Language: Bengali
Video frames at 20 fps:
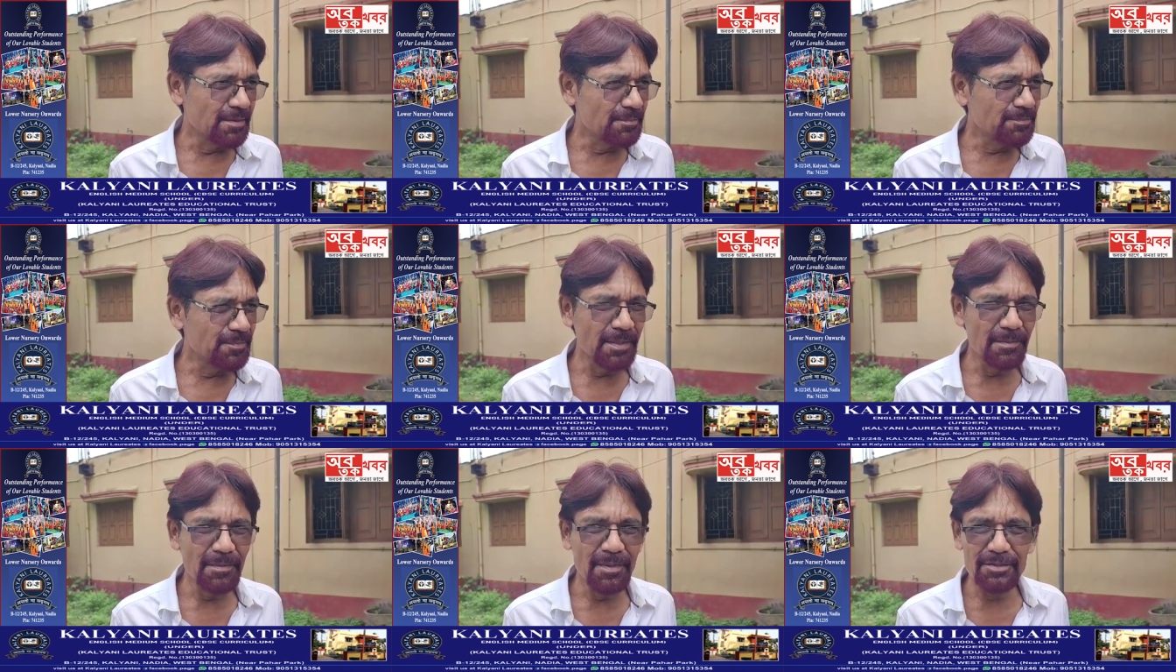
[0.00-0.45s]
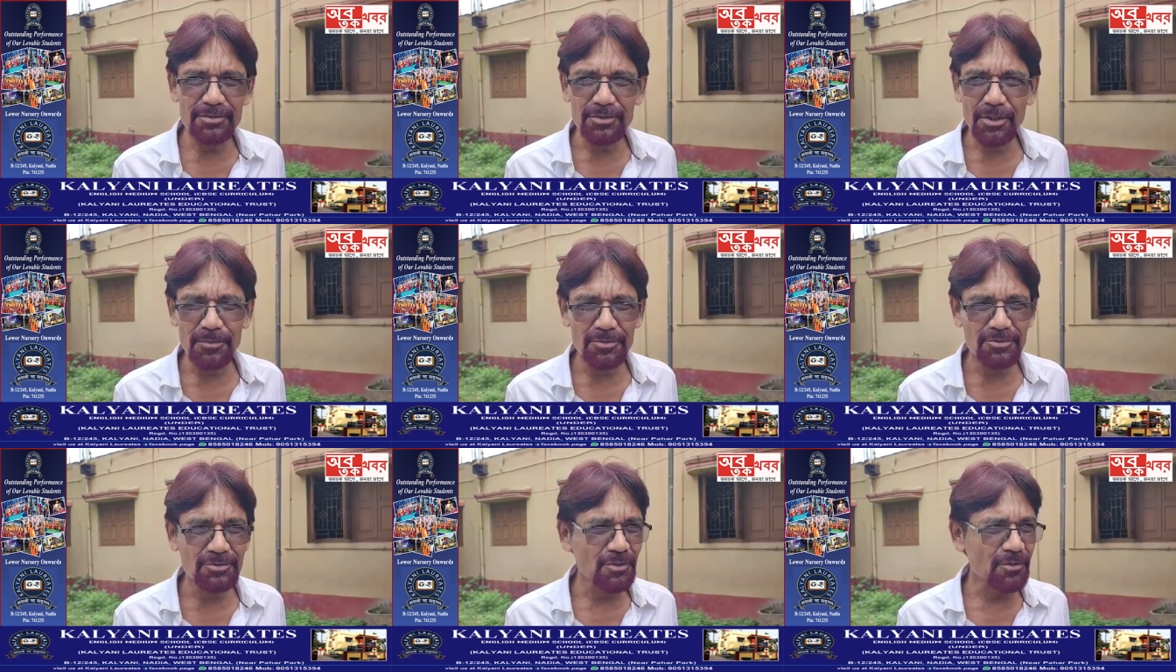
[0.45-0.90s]
সিপিএম এই
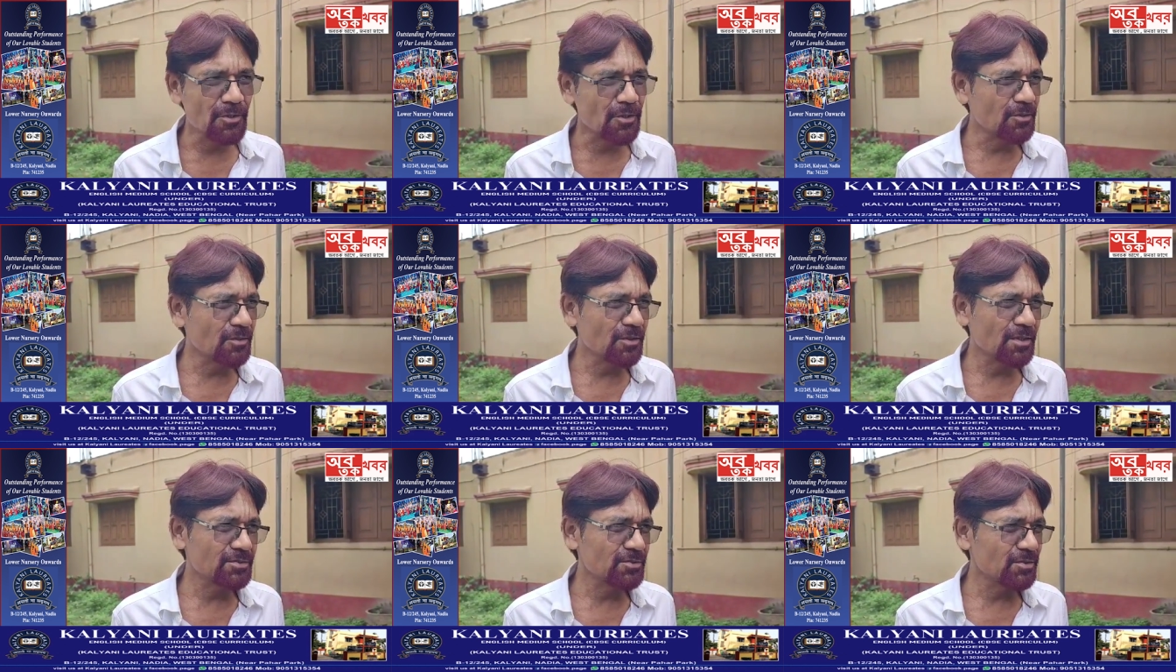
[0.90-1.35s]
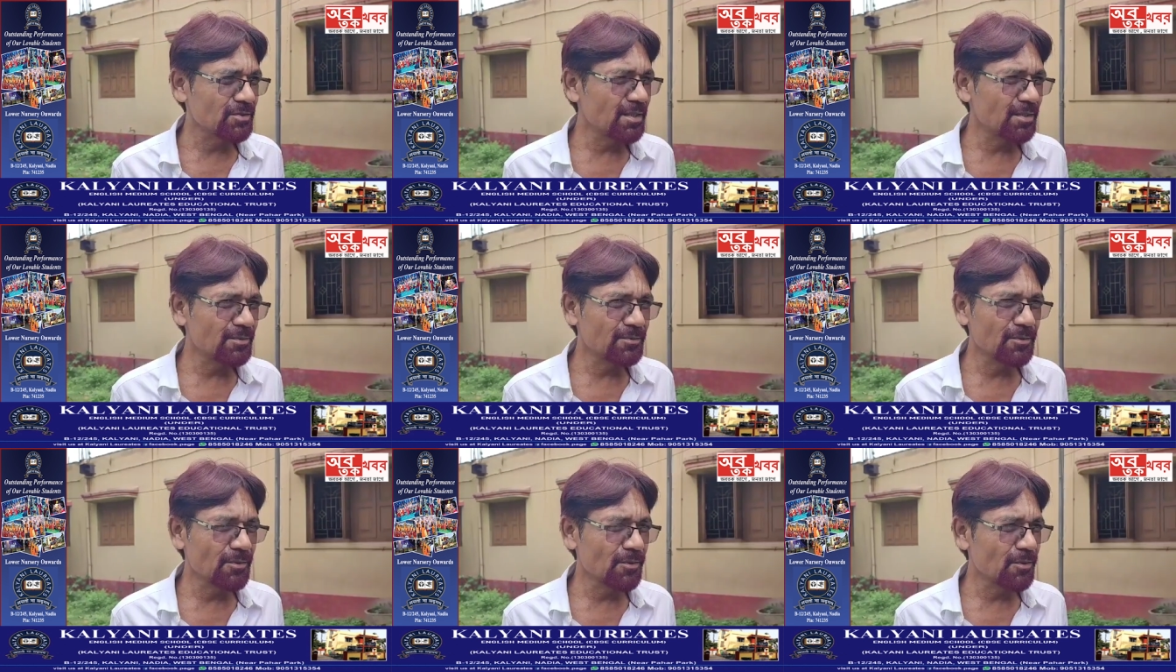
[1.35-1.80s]
সমস্ত ঘটনার
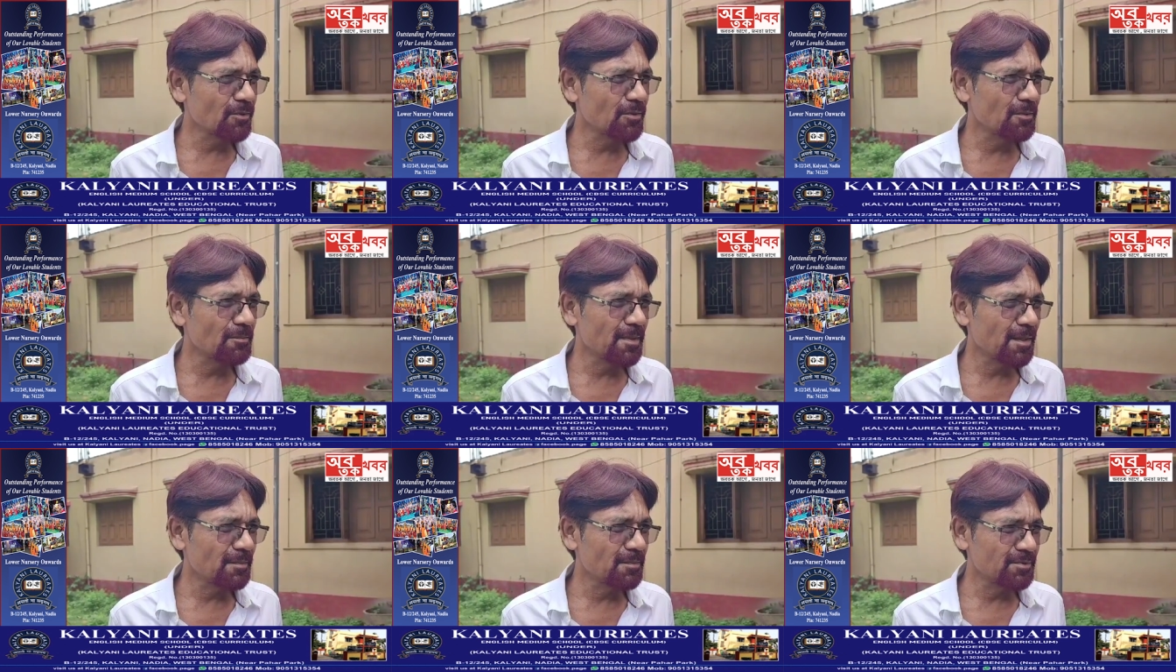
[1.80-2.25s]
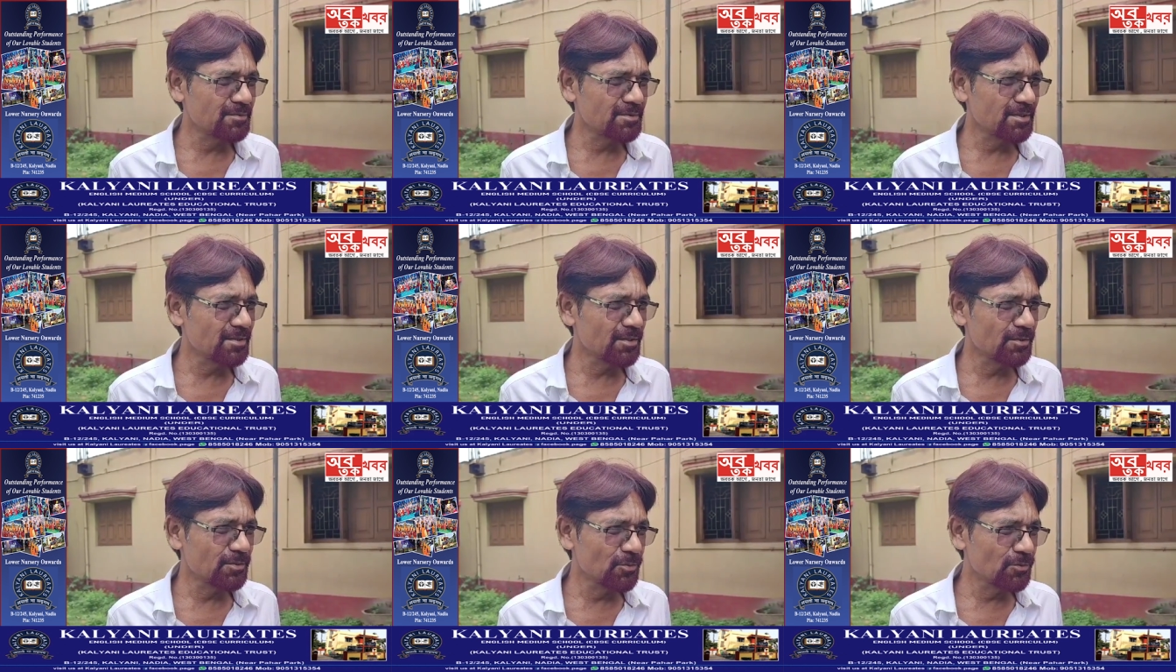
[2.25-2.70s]
সঙ্গে কোনো রকমভাবে
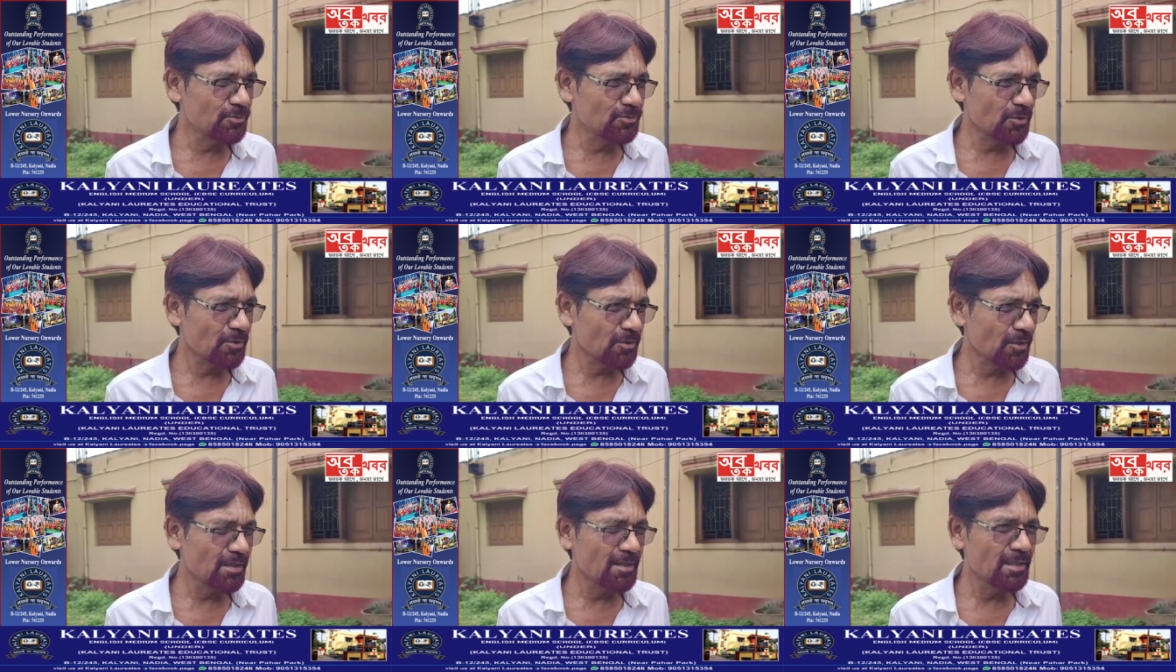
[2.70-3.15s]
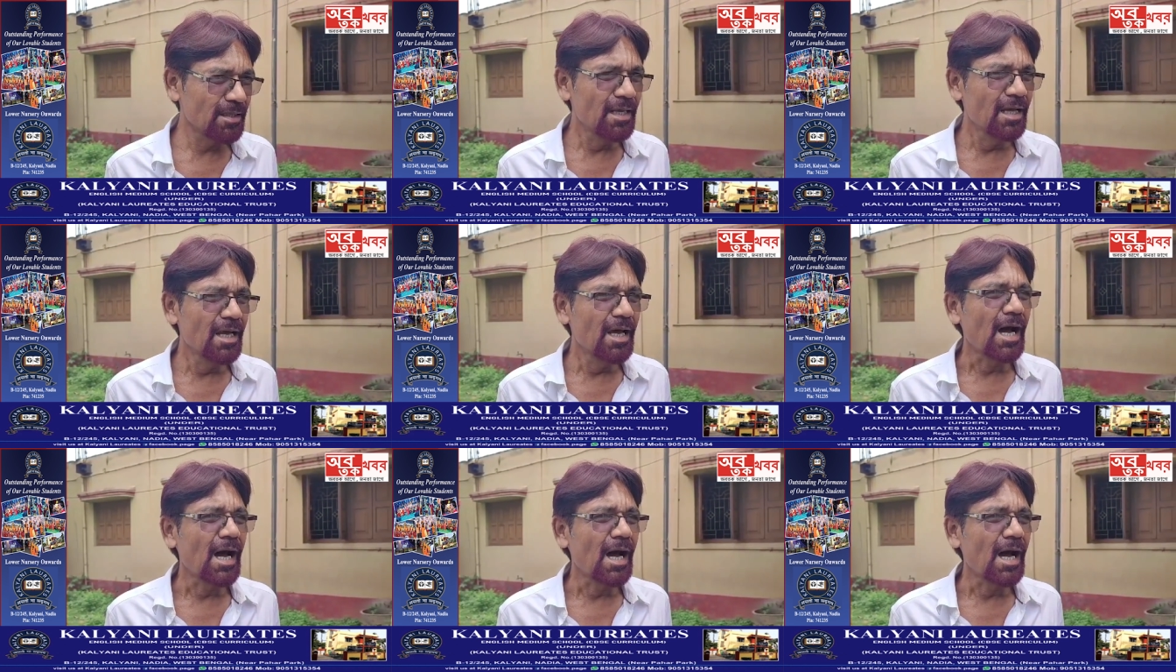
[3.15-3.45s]
হচ্ছে যে যুক্ত নয়